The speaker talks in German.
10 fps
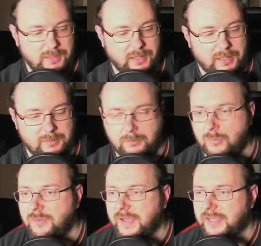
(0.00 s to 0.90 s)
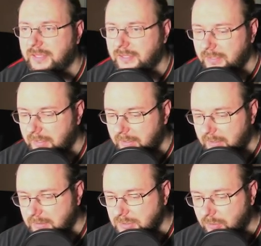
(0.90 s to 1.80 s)
Äh, Müll weg.
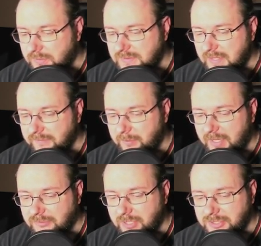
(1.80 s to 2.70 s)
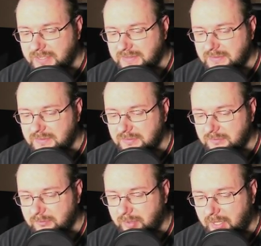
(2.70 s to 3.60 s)
Tokens haben wir ein paar Treasures,
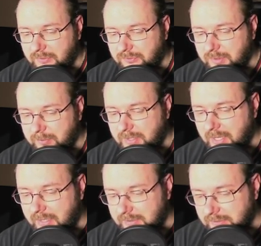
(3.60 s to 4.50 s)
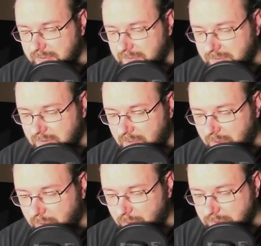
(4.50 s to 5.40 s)
ein paar Flipkarten
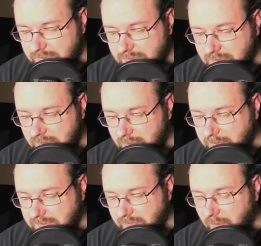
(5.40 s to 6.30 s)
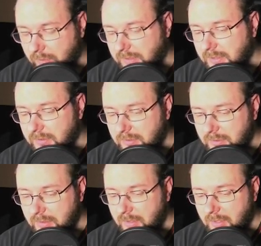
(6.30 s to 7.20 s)
aus Crimson war auch hier
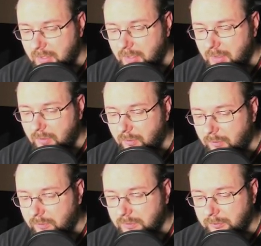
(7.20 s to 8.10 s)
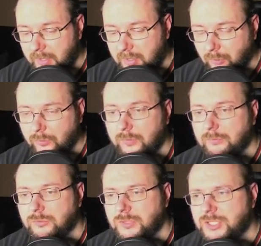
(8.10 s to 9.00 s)
und ein paar
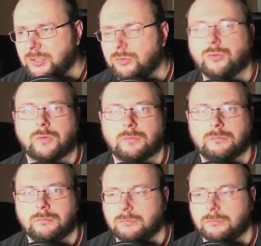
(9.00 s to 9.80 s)
Clues. Treasure und Clues.